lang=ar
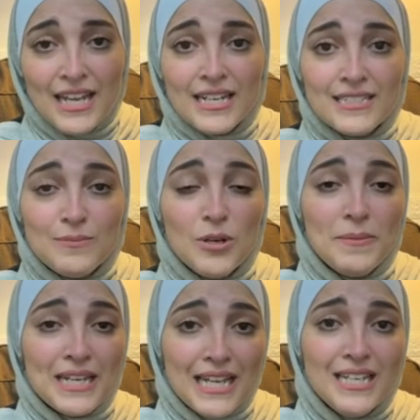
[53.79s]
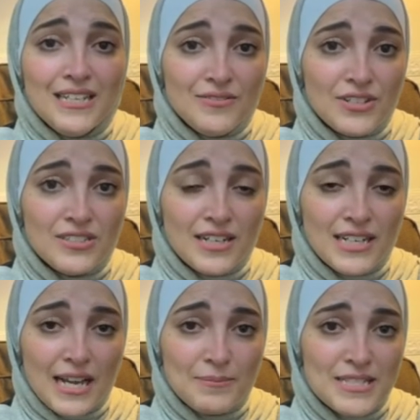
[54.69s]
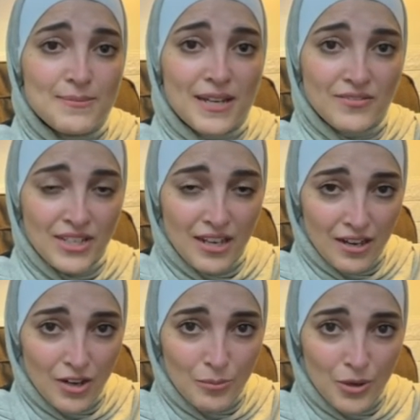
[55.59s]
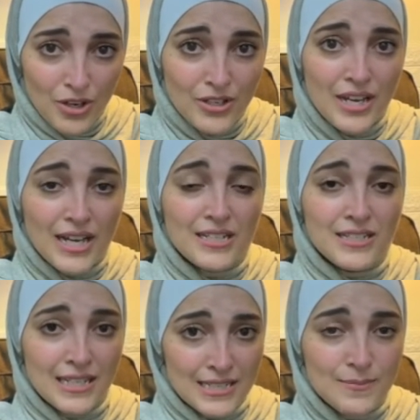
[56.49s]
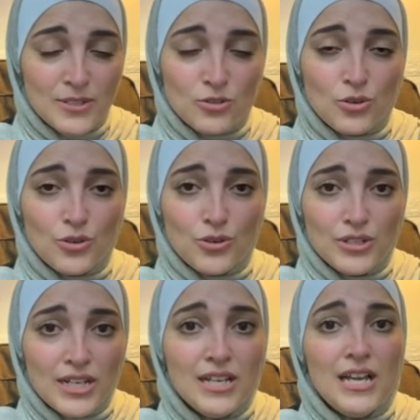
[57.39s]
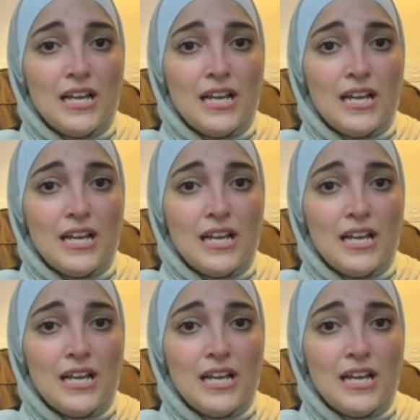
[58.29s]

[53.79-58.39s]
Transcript: كثير مهم نقلل الفترة اللي عم نسمع فيها أخبار عن أزمة كورونا